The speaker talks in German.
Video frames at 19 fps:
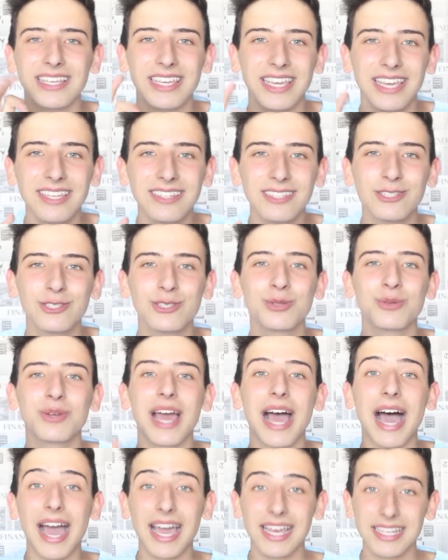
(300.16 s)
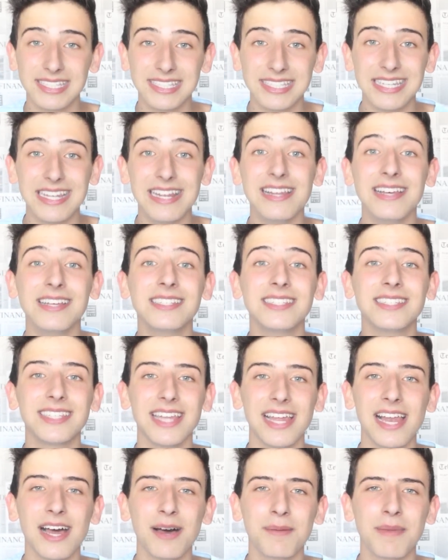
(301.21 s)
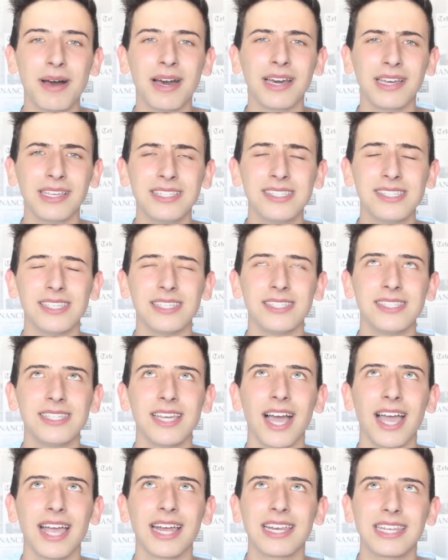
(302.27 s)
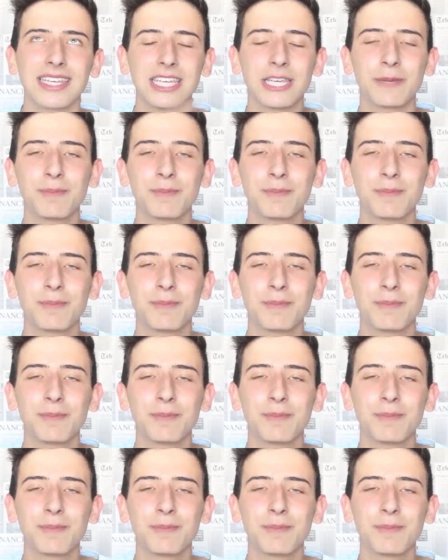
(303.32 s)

geht zu der Eisdiele Stella Maris hieß sie eigentlich.